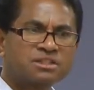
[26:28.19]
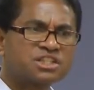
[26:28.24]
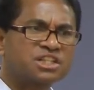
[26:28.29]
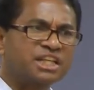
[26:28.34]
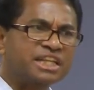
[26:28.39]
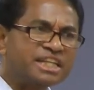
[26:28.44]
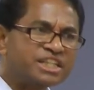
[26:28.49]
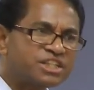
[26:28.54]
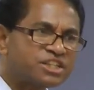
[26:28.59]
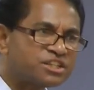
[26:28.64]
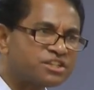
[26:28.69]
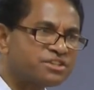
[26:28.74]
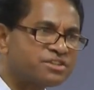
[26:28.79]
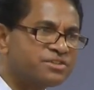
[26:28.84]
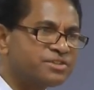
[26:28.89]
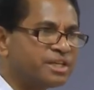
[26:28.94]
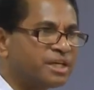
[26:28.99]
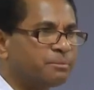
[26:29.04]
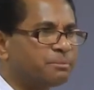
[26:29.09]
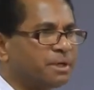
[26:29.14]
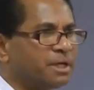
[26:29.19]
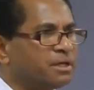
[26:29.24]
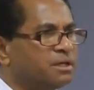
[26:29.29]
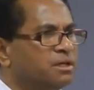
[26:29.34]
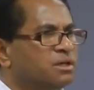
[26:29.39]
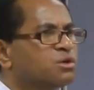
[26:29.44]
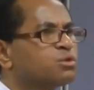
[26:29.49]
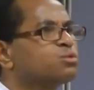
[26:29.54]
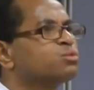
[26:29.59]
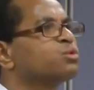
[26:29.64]
是历史事件吗？
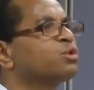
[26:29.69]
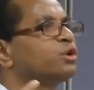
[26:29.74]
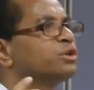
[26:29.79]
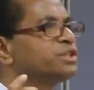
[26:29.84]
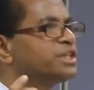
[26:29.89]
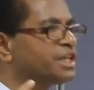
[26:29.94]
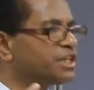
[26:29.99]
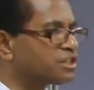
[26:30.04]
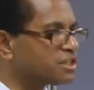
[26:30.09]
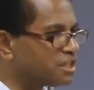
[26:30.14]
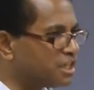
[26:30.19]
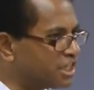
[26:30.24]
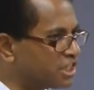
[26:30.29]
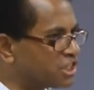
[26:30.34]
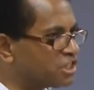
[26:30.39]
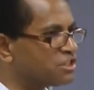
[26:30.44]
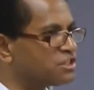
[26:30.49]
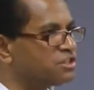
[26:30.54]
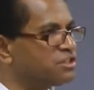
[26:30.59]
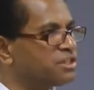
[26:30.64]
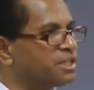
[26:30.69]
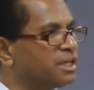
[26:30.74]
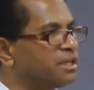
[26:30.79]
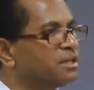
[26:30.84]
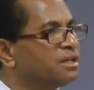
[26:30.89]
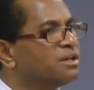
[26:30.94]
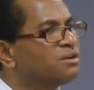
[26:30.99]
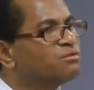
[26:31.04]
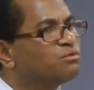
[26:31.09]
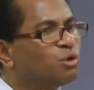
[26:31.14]
如果真的是历史事
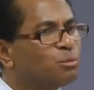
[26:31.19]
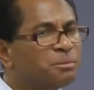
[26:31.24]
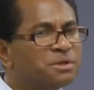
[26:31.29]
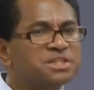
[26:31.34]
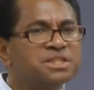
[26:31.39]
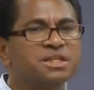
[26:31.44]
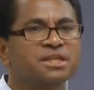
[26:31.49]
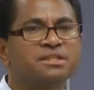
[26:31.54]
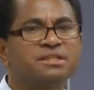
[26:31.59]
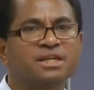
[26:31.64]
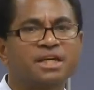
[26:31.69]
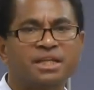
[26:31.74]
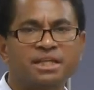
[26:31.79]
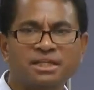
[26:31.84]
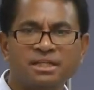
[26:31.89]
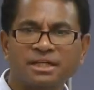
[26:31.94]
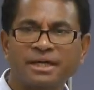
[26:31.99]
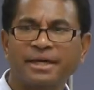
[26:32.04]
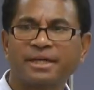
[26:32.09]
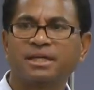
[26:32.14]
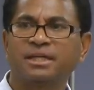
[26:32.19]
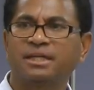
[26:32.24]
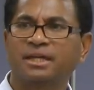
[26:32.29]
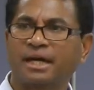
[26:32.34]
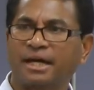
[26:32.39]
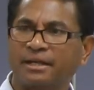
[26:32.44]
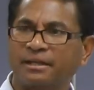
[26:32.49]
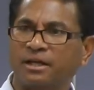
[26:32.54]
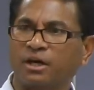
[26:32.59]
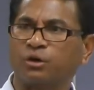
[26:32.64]
件，我们现在应该可以
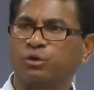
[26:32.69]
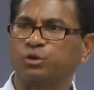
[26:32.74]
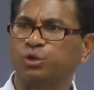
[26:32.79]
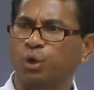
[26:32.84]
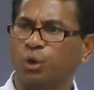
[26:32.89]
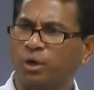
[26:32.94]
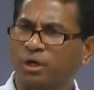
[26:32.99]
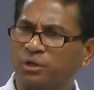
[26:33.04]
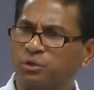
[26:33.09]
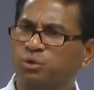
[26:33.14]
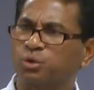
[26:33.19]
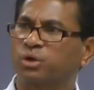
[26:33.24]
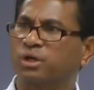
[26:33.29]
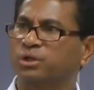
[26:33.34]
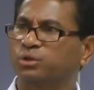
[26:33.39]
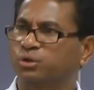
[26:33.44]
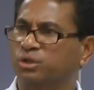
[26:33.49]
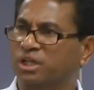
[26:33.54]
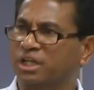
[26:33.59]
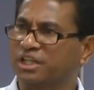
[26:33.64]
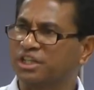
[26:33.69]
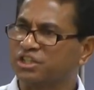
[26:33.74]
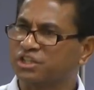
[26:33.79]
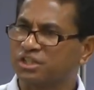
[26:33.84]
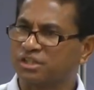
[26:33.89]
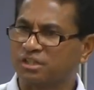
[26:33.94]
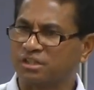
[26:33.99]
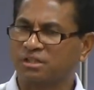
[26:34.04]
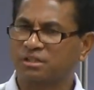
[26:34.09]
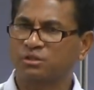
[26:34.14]
看到有很多很多的历
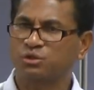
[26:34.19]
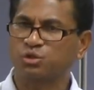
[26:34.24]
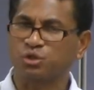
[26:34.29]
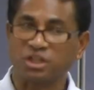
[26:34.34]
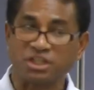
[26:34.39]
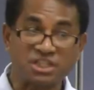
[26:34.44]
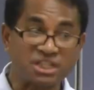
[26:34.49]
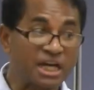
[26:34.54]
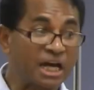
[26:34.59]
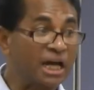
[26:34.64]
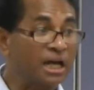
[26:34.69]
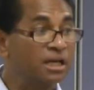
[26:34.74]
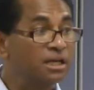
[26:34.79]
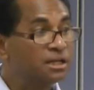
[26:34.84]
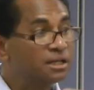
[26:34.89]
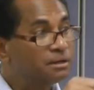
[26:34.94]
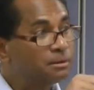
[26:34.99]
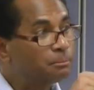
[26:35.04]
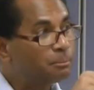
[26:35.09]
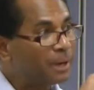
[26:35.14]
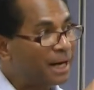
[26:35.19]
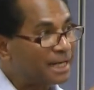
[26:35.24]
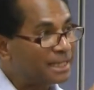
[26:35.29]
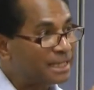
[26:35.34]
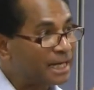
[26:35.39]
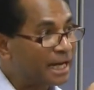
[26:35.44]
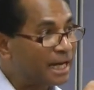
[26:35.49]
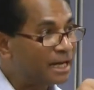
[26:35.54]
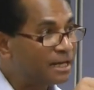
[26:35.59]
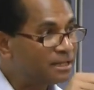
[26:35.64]
史学家
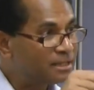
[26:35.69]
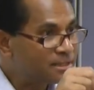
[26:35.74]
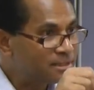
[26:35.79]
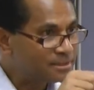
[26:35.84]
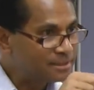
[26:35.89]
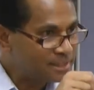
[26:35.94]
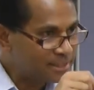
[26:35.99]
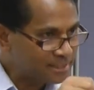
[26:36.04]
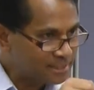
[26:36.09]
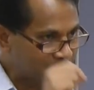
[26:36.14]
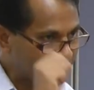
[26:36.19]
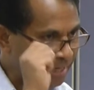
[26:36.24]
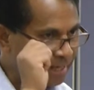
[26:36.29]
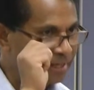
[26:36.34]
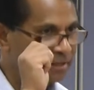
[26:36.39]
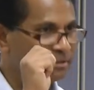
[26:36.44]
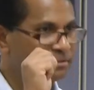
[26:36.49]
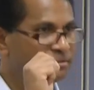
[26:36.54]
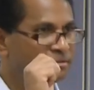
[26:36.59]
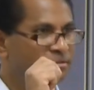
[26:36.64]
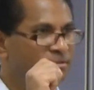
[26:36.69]
把它记起来。